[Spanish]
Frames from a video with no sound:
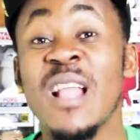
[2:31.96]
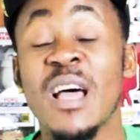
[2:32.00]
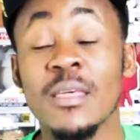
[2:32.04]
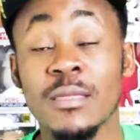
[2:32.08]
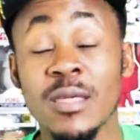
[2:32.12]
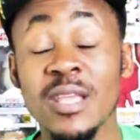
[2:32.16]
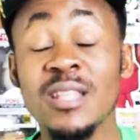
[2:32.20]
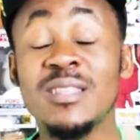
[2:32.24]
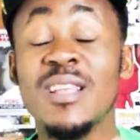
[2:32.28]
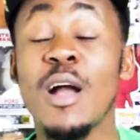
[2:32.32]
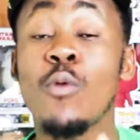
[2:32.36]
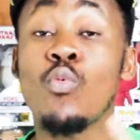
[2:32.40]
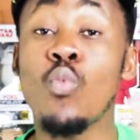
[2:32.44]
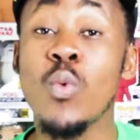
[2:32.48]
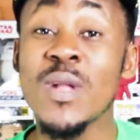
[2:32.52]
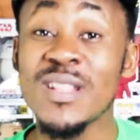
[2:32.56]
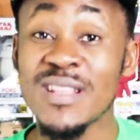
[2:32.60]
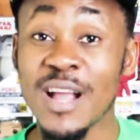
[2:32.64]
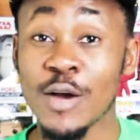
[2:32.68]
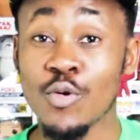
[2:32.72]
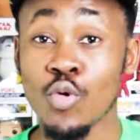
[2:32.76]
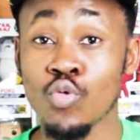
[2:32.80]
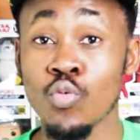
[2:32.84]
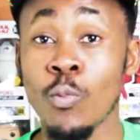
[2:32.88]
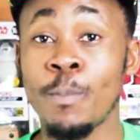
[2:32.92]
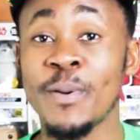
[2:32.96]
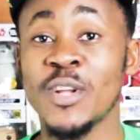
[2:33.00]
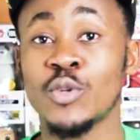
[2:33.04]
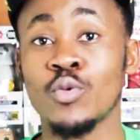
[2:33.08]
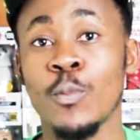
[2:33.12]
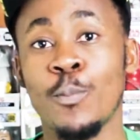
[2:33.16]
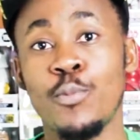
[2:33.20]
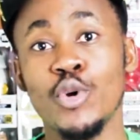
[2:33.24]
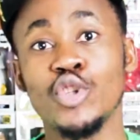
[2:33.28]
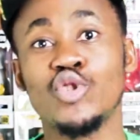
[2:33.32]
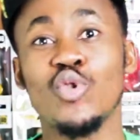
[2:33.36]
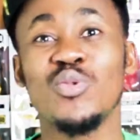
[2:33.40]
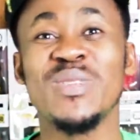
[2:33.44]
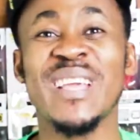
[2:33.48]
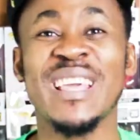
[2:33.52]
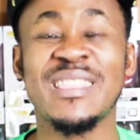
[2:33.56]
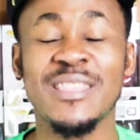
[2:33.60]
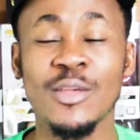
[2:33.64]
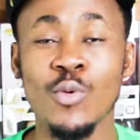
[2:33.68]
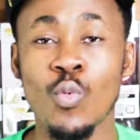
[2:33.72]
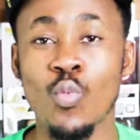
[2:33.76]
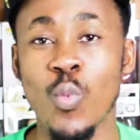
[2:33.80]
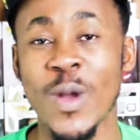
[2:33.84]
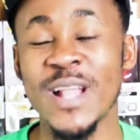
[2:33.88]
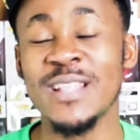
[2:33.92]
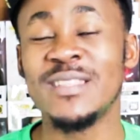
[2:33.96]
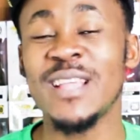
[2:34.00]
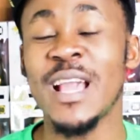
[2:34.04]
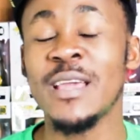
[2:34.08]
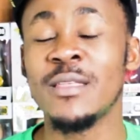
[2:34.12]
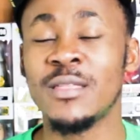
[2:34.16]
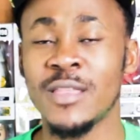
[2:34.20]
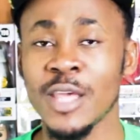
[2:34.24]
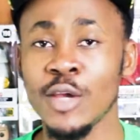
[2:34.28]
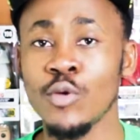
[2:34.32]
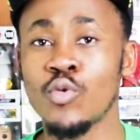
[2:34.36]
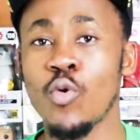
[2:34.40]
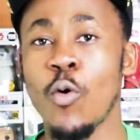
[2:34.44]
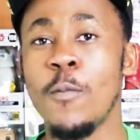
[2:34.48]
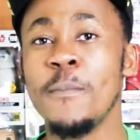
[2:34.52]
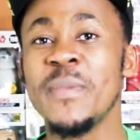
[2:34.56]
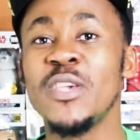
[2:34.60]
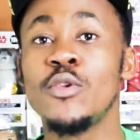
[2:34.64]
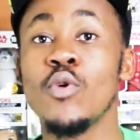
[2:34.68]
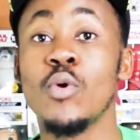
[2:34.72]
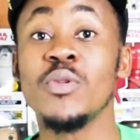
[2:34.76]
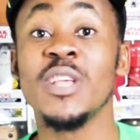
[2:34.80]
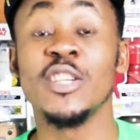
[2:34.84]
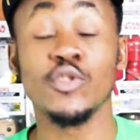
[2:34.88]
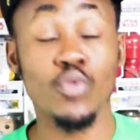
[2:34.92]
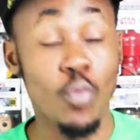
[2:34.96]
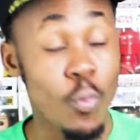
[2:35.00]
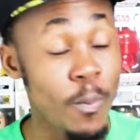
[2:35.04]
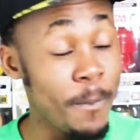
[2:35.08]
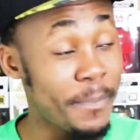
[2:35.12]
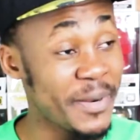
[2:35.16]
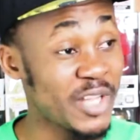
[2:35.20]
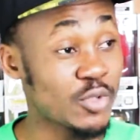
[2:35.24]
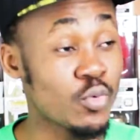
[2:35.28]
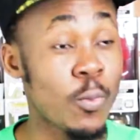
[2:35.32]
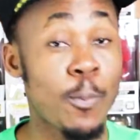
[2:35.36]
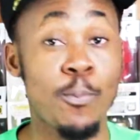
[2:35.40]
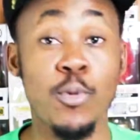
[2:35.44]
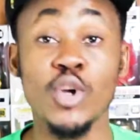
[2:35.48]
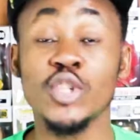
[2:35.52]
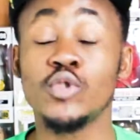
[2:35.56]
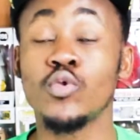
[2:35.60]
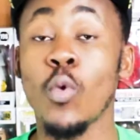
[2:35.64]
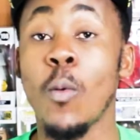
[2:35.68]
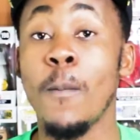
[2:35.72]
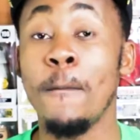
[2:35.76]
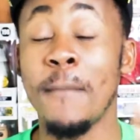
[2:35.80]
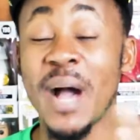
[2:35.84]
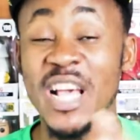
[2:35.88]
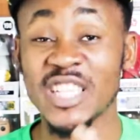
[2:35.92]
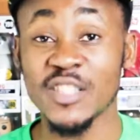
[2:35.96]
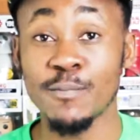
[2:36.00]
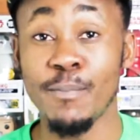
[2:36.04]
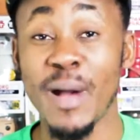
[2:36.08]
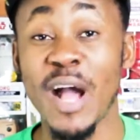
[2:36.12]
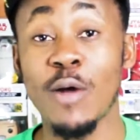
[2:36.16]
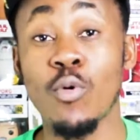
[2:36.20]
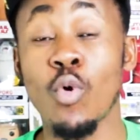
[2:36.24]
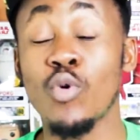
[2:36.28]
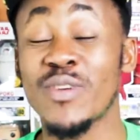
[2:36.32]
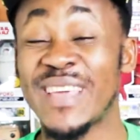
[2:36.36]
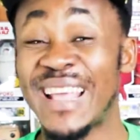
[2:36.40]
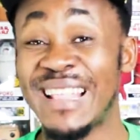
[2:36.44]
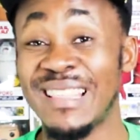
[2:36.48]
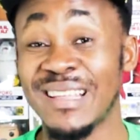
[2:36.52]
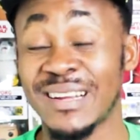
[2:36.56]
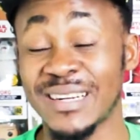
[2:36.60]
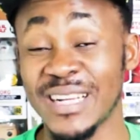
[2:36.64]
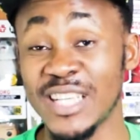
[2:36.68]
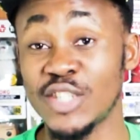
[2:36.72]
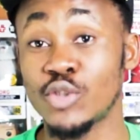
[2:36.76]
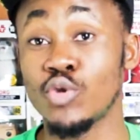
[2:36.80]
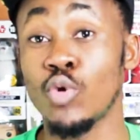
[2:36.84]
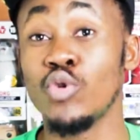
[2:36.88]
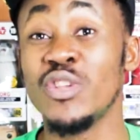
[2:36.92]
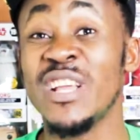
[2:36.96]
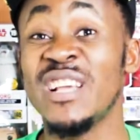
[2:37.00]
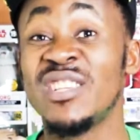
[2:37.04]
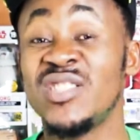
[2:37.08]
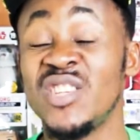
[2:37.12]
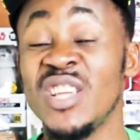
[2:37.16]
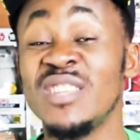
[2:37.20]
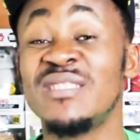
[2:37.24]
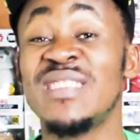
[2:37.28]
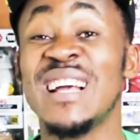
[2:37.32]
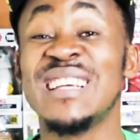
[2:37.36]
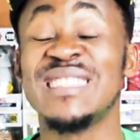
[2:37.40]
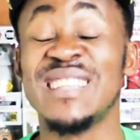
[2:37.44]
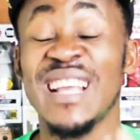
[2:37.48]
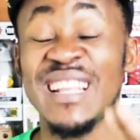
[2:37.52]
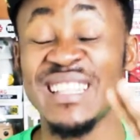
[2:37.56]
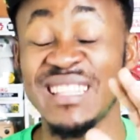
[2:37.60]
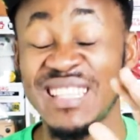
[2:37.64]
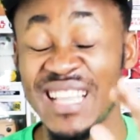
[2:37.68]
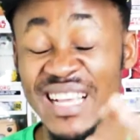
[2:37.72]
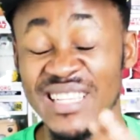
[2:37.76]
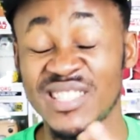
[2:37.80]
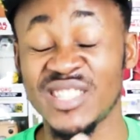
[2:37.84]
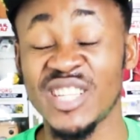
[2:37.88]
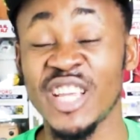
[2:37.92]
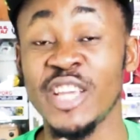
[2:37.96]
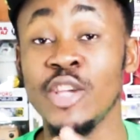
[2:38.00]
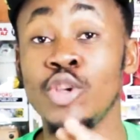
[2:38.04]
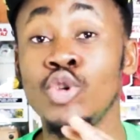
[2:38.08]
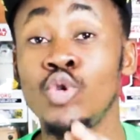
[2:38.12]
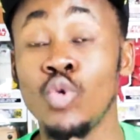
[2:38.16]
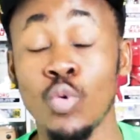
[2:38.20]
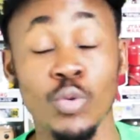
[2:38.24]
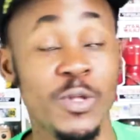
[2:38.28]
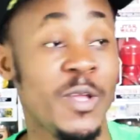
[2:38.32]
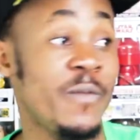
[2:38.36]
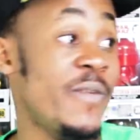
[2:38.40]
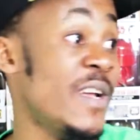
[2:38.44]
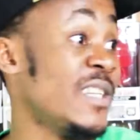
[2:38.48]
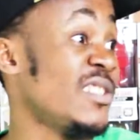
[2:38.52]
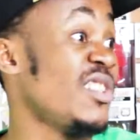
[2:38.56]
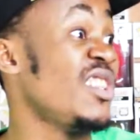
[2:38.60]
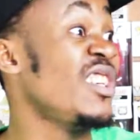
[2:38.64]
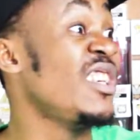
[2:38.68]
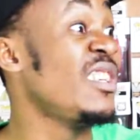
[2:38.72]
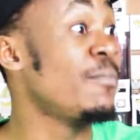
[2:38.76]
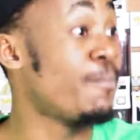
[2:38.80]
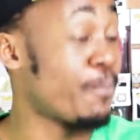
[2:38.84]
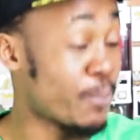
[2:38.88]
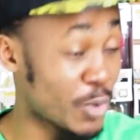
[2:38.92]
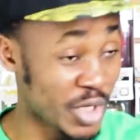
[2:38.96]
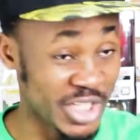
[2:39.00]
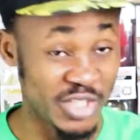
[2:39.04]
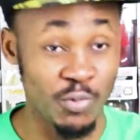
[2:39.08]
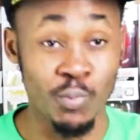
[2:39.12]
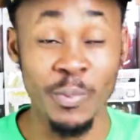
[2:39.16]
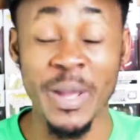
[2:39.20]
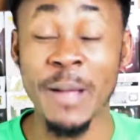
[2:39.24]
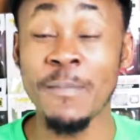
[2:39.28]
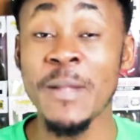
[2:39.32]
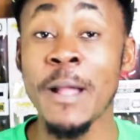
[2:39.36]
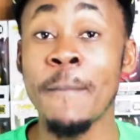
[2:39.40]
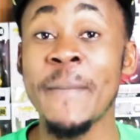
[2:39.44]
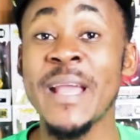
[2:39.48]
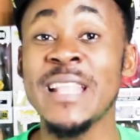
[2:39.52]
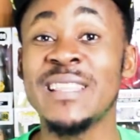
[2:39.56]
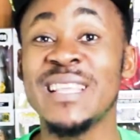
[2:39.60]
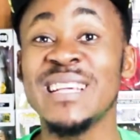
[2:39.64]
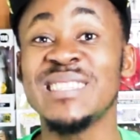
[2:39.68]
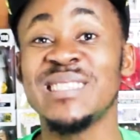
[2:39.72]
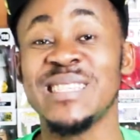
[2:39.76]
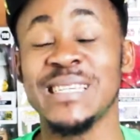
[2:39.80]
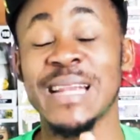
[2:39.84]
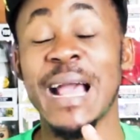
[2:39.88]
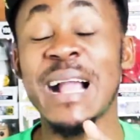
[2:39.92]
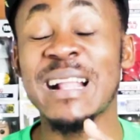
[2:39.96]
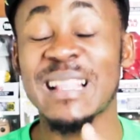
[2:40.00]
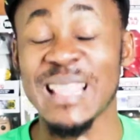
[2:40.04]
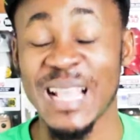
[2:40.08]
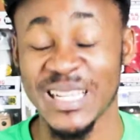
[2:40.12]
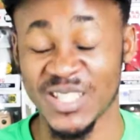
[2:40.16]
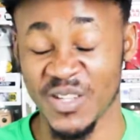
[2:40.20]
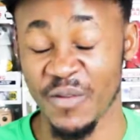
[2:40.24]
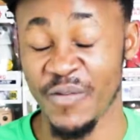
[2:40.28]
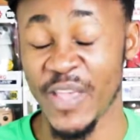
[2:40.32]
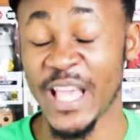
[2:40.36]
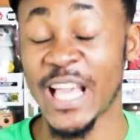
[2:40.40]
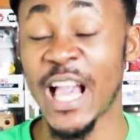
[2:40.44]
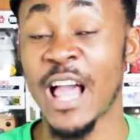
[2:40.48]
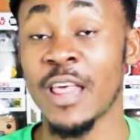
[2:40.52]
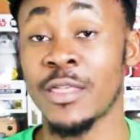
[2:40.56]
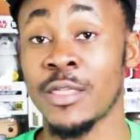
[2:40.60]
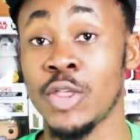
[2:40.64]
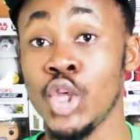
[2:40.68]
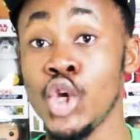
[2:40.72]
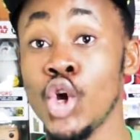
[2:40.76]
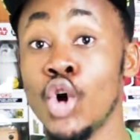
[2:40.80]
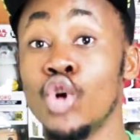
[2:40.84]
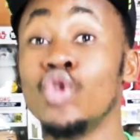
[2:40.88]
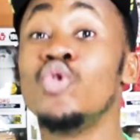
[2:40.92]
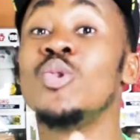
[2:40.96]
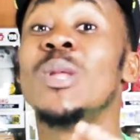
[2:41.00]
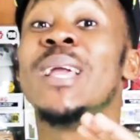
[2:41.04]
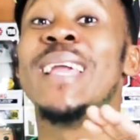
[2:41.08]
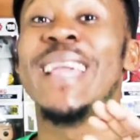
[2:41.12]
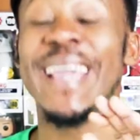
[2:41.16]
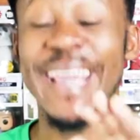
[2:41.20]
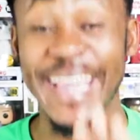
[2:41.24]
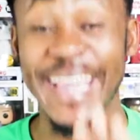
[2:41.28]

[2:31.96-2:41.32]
La cinta cuenta con un presupuesto de 55 millones, un presupuesto más bajo que el resto de cintas del DC Universe y presumiblemente será clasificación